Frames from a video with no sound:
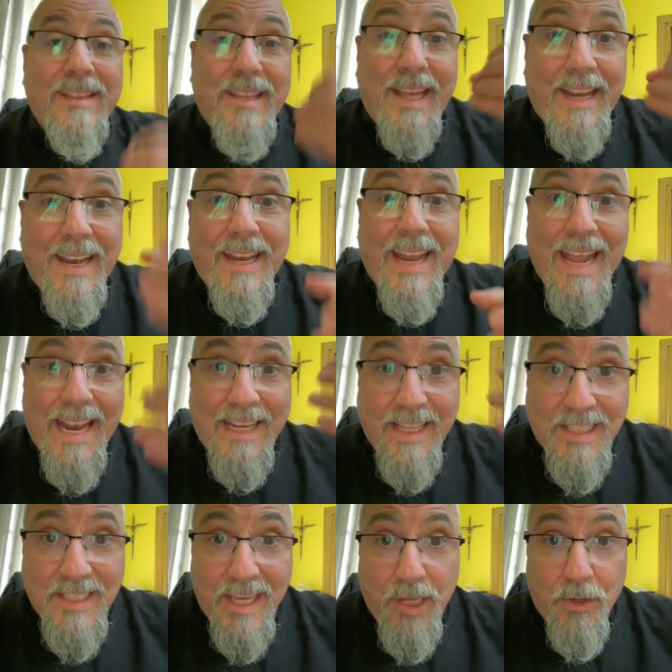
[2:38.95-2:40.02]
tener el
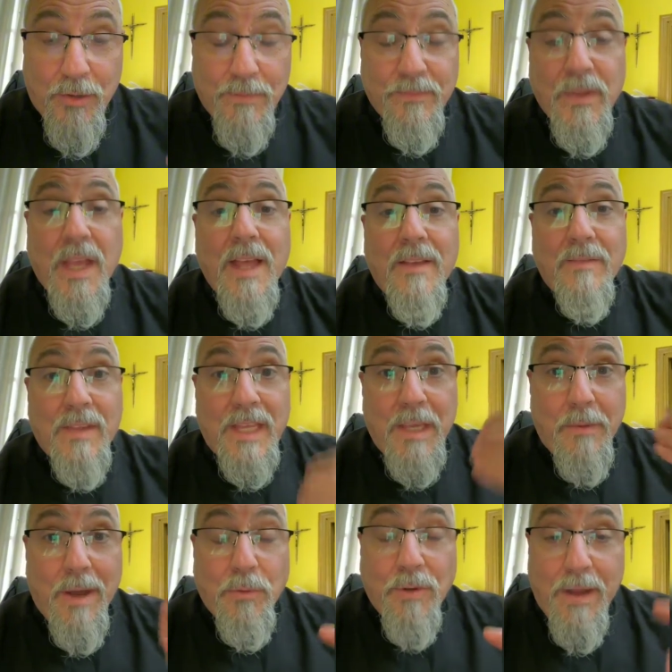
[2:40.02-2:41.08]
deseo de
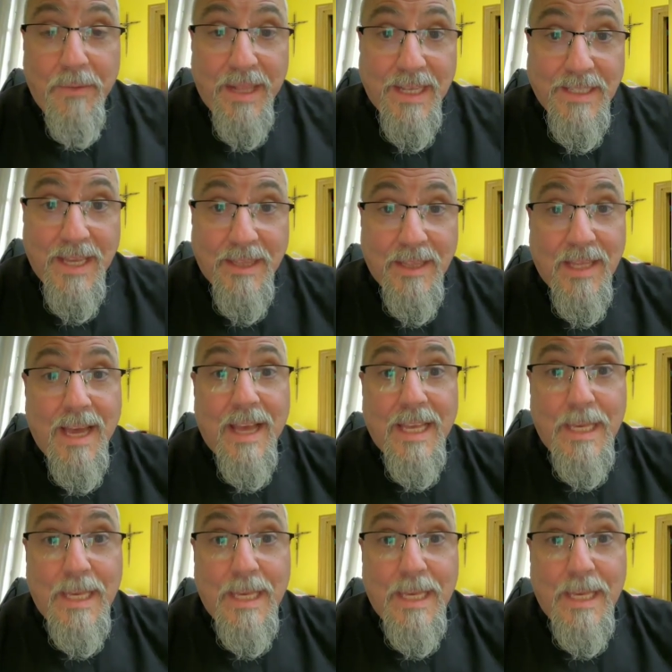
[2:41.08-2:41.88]
llevar una vida santa